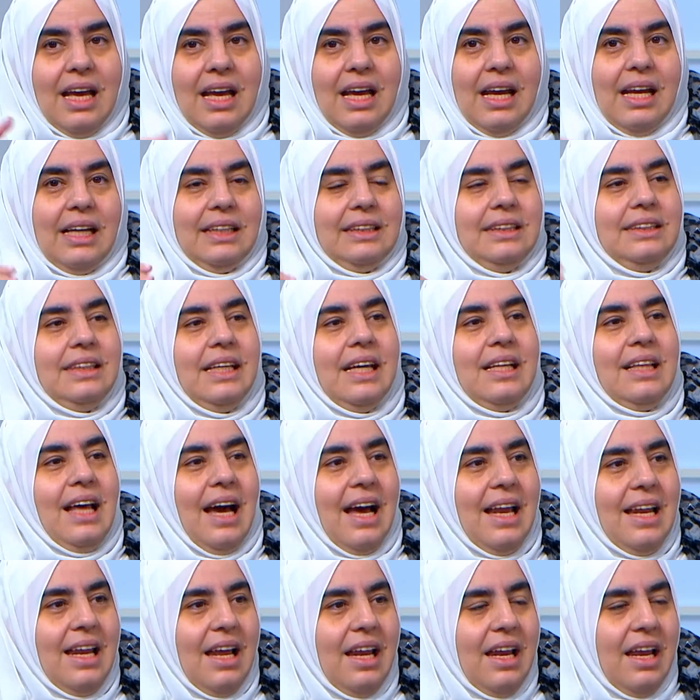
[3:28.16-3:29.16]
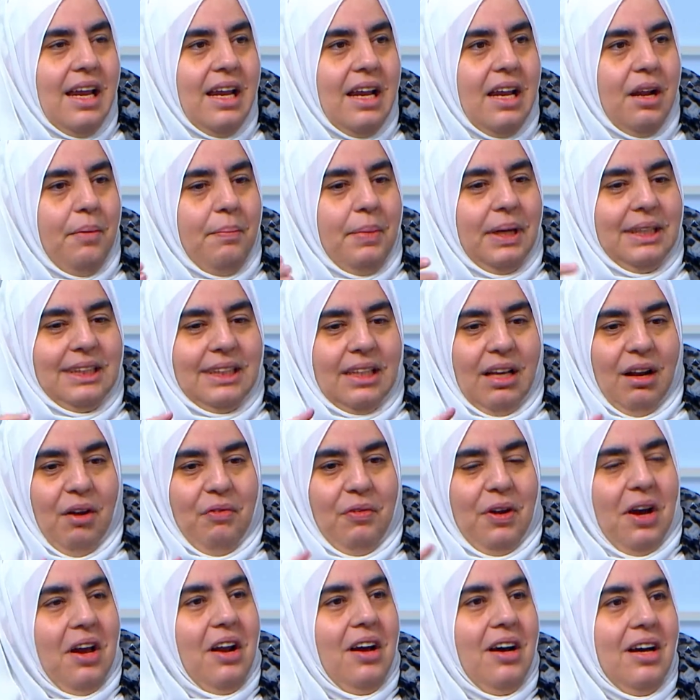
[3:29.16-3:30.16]
تزيد عنا لان لما يصير
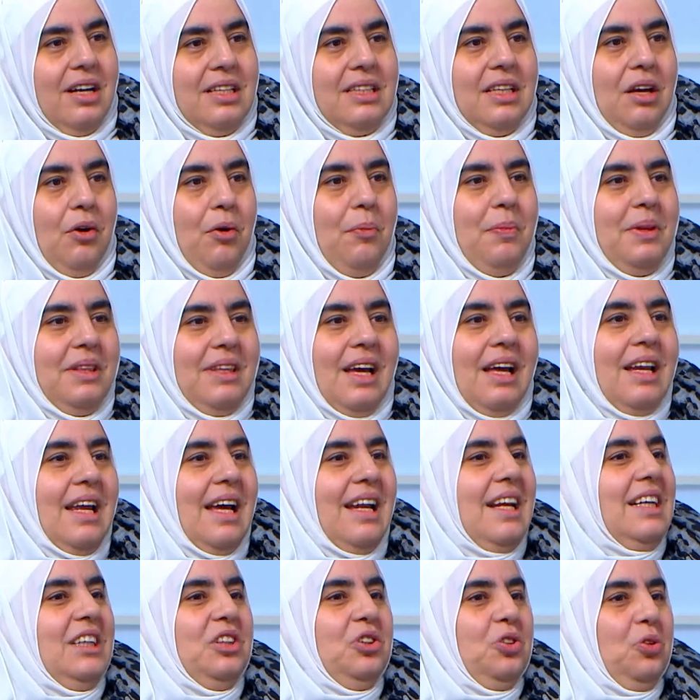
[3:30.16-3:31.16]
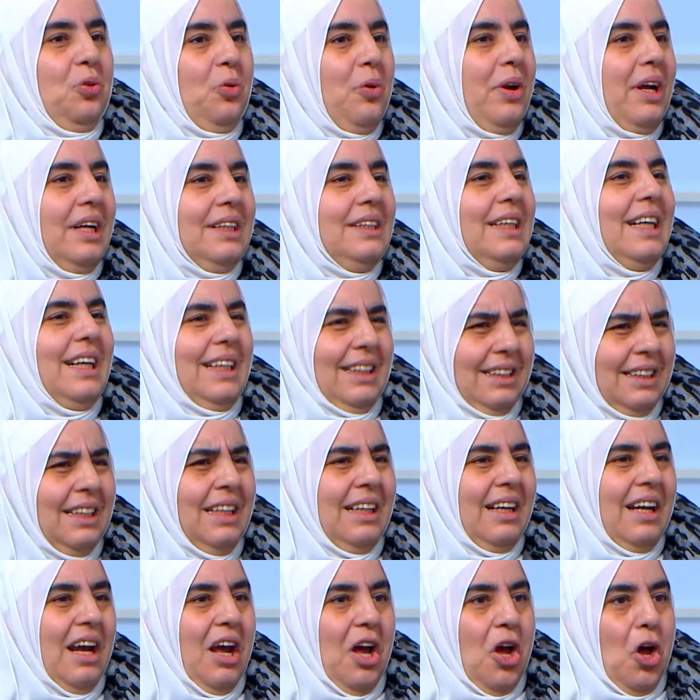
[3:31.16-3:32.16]
افكار خاطئه وبالتالي انا الشعور عندي
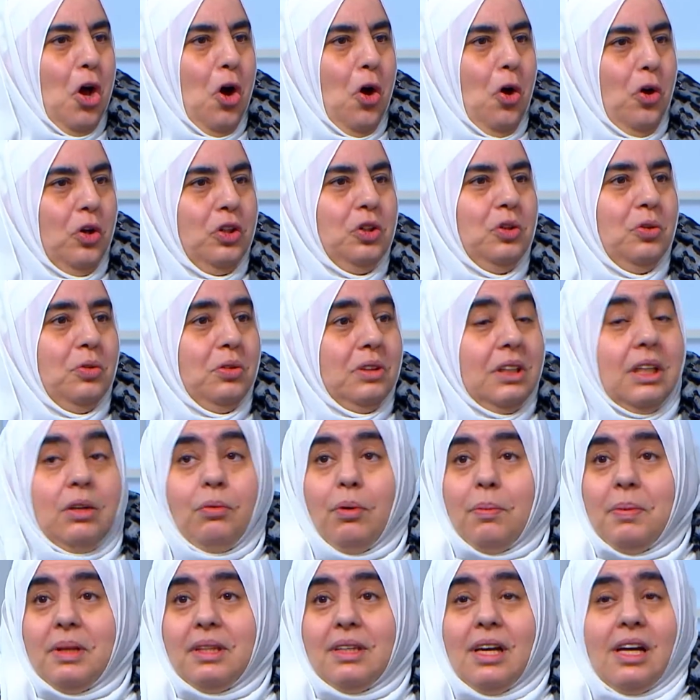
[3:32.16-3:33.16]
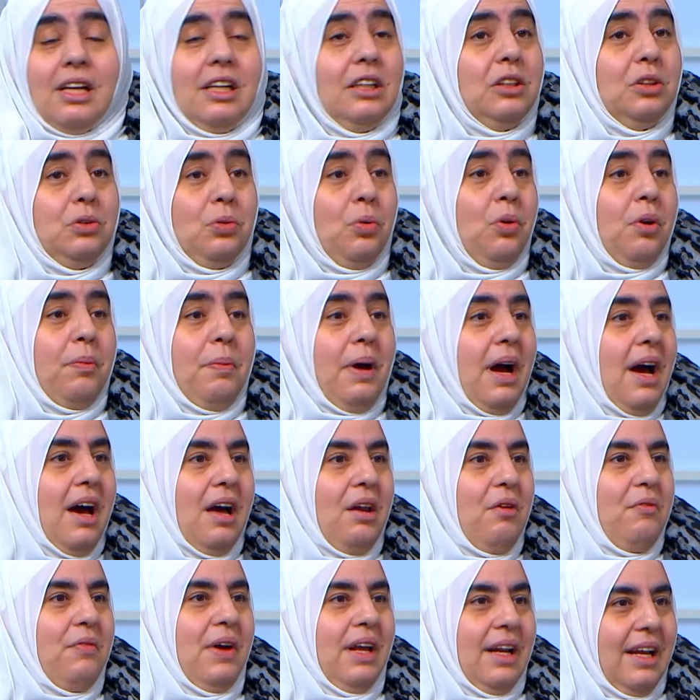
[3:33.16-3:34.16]
حيصير حزن ضيق وبالتالي السلوك ما
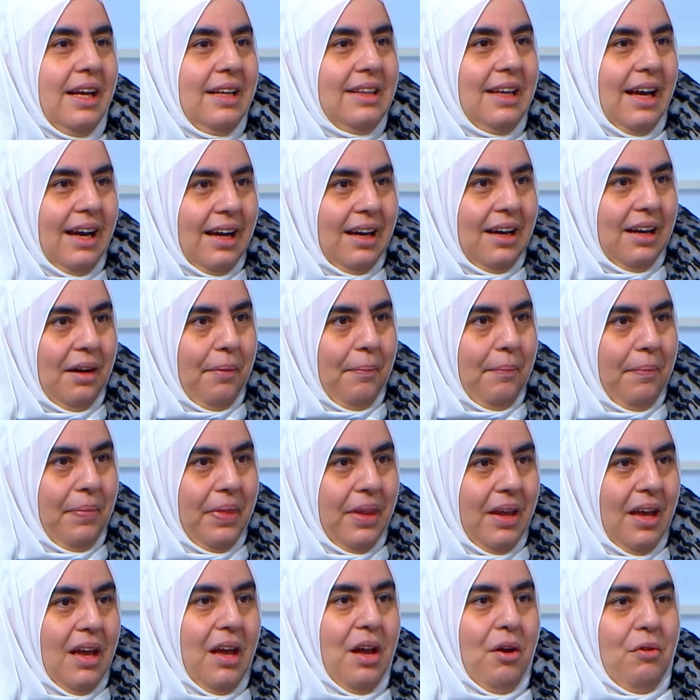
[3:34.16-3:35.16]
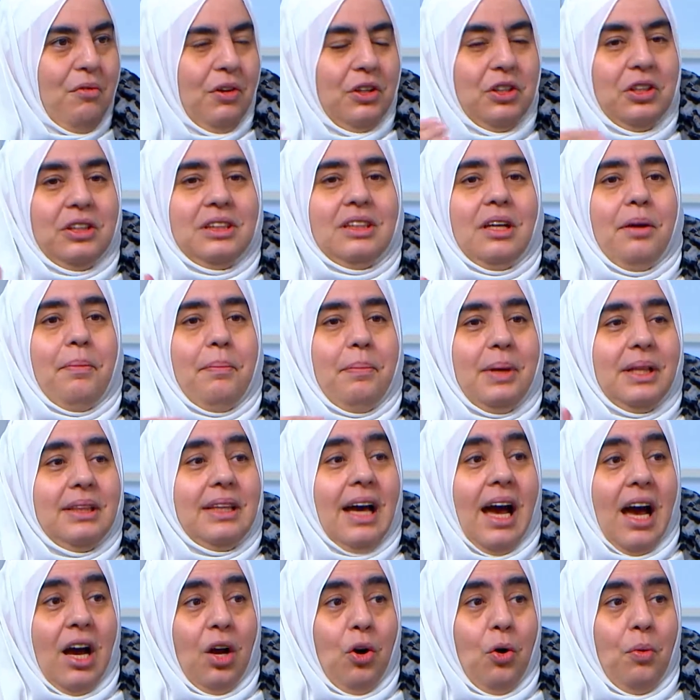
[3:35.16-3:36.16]
حعرف انا اتحكم فجزء من
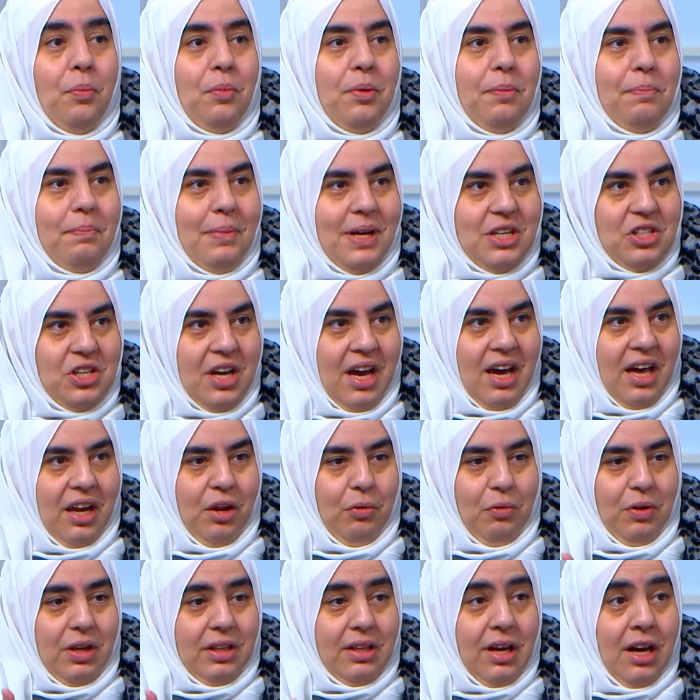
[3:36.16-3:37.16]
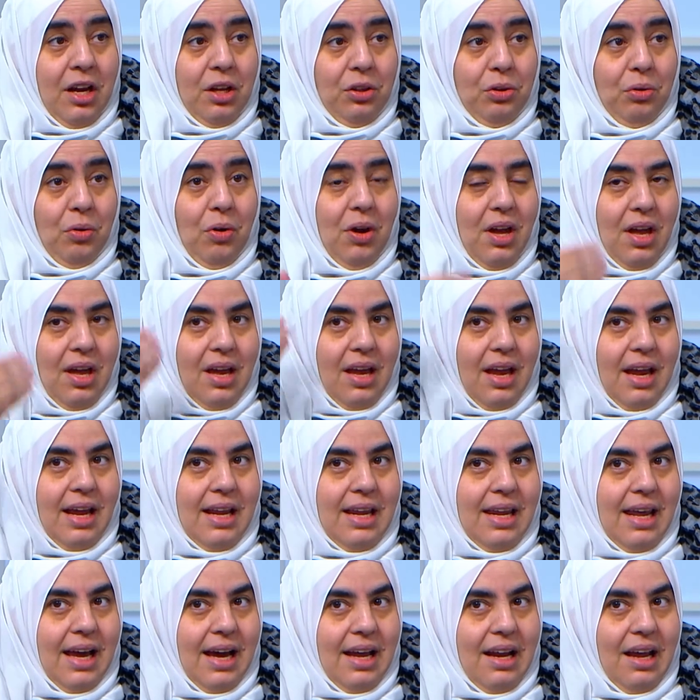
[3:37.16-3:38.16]
تحكمي بمشاعري وادارته
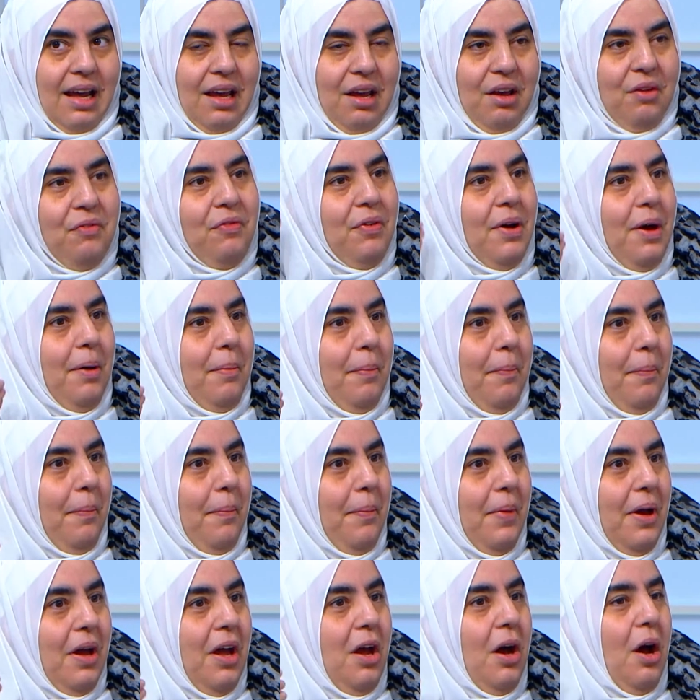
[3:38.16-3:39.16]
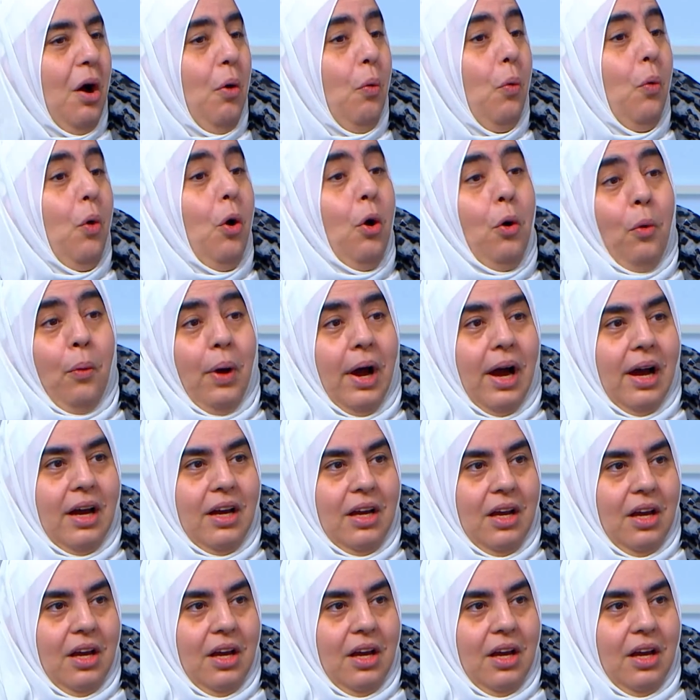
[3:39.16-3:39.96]
اني انا افهم واوعى